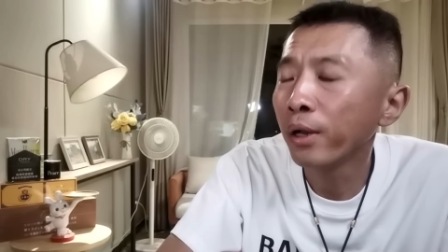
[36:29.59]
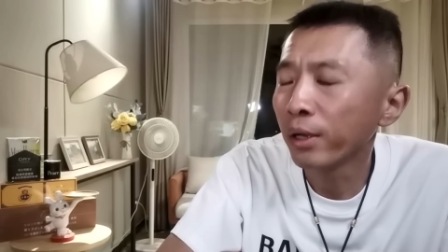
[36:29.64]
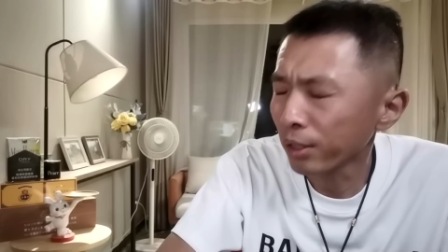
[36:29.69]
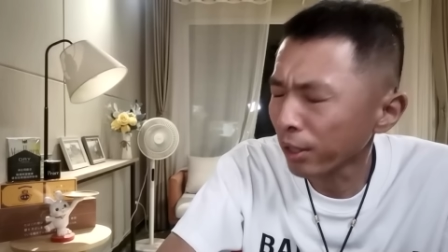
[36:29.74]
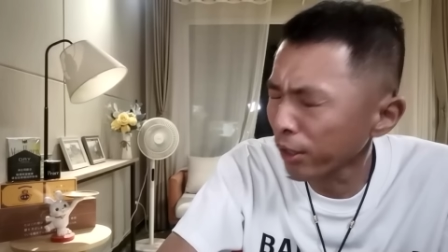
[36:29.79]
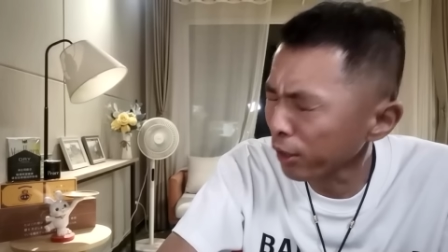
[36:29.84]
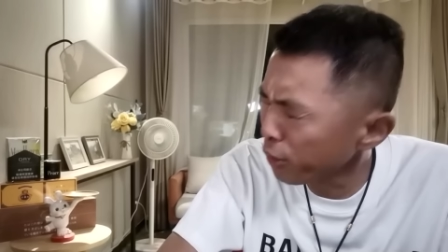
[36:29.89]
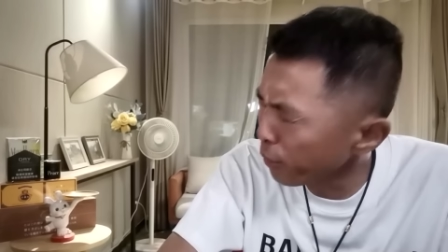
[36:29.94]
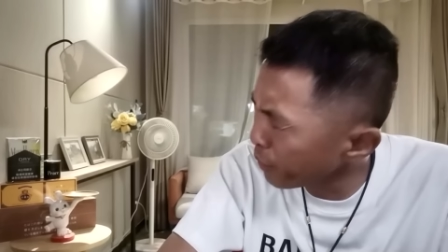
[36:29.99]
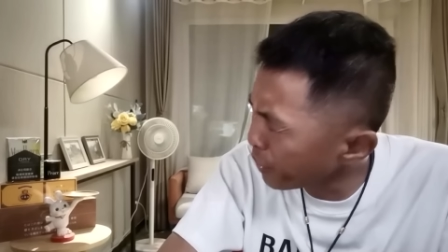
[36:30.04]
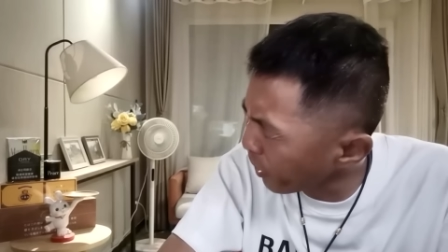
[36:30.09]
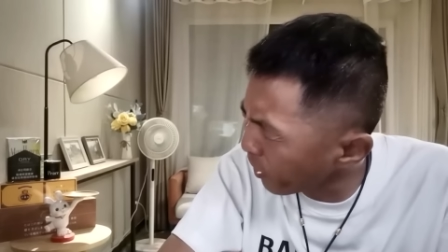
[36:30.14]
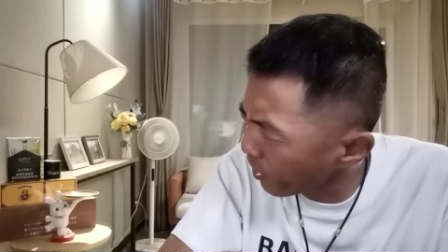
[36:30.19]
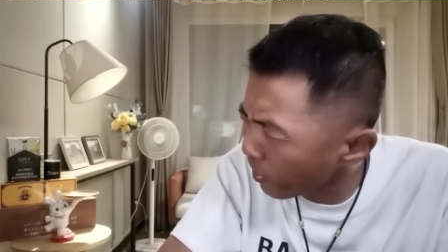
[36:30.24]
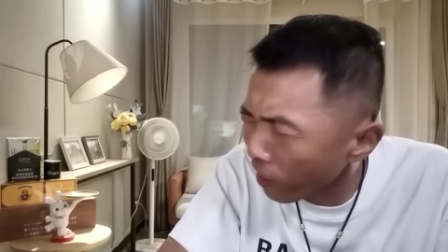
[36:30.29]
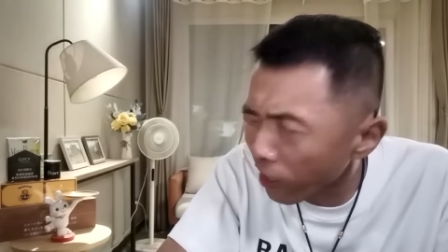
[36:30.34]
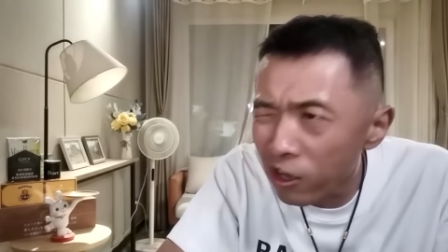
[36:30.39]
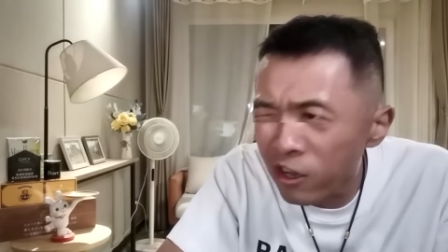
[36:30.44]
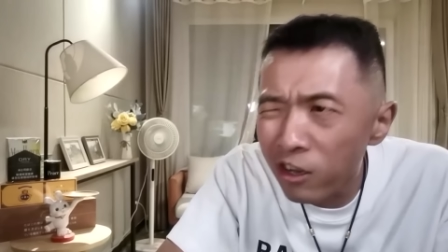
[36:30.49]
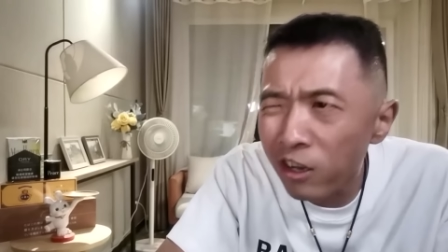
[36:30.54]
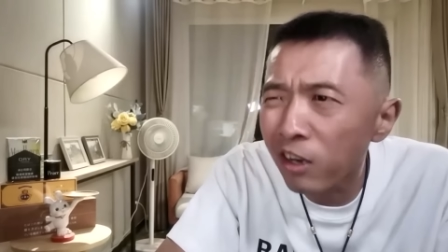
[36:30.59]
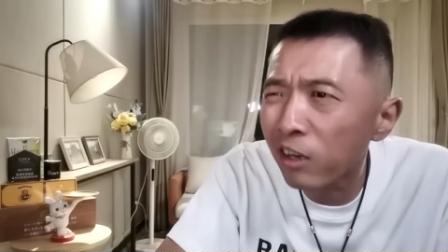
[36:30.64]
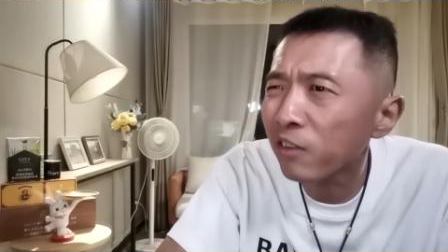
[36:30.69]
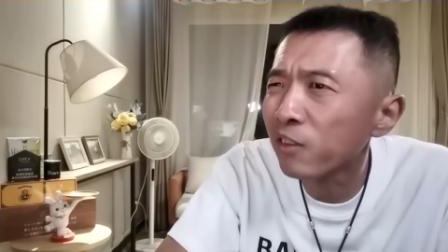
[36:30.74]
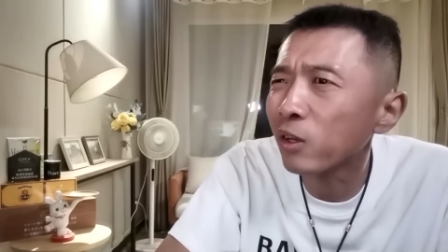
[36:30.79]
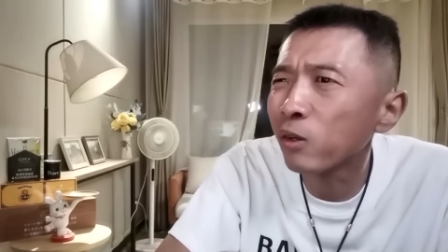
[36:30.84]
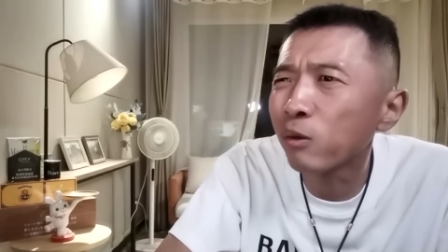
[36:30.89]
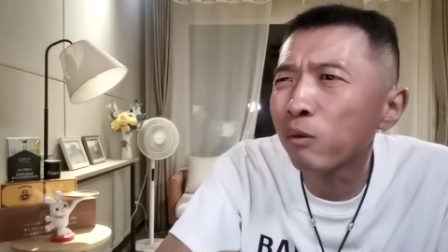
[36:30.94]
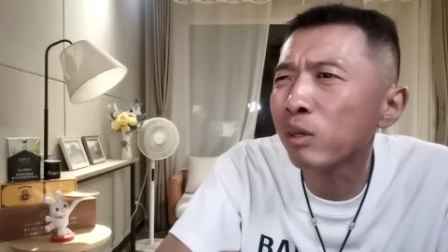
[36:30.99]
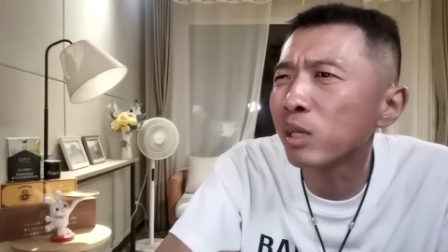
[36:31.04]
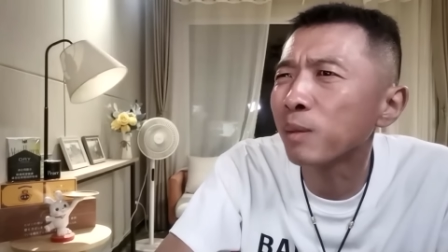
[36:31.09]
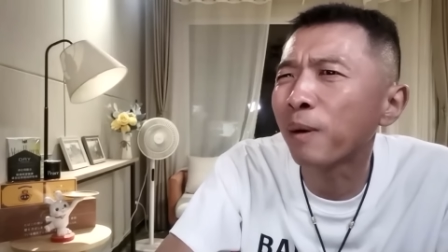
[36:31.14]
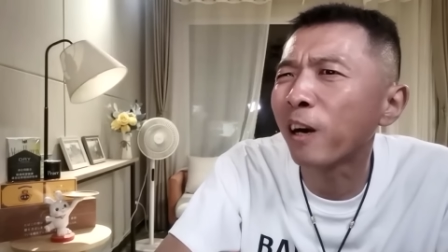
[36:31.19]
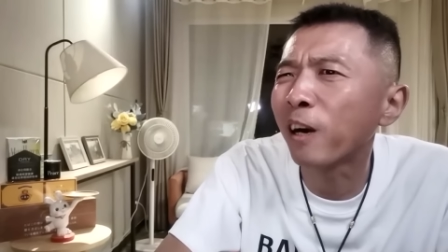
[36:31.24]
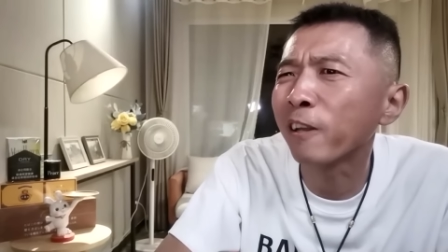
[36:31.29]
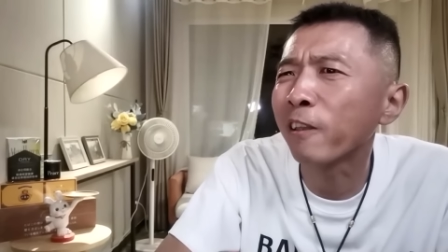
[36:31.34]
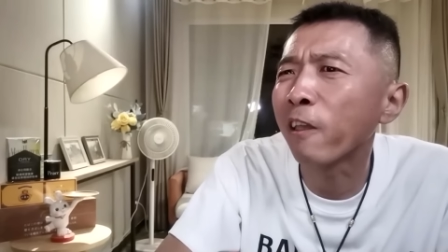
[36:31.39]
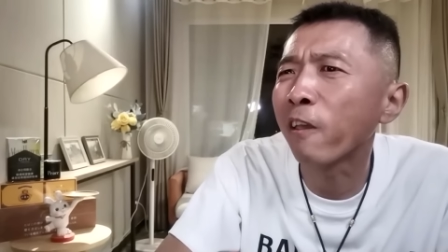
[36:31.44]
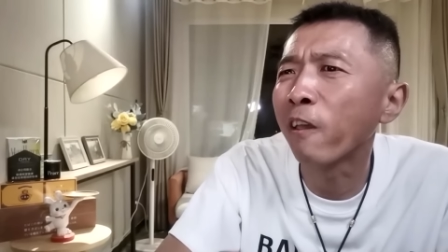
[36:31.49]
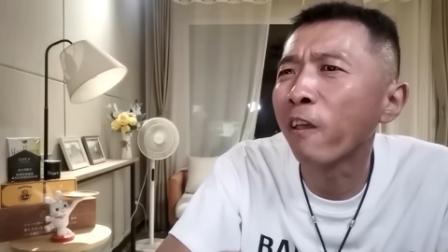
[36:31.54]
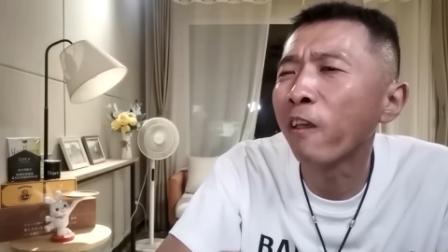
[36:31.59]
他就想狠狠的过一把瘾。